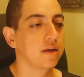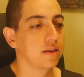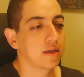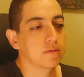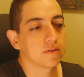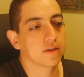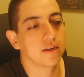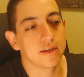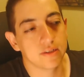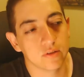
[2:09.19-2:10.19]
Digamos
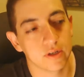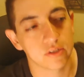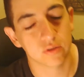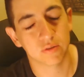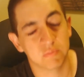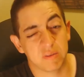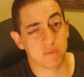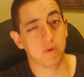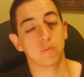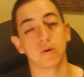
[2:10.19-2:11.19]
que eso ha hecho para
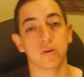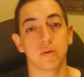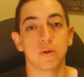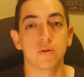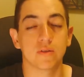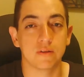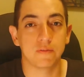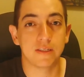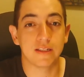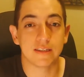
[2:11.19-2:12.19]
mí un poquito al menos
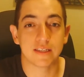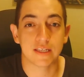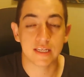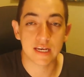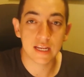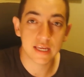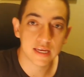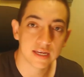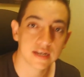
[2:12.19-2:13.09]
difícil de seguirle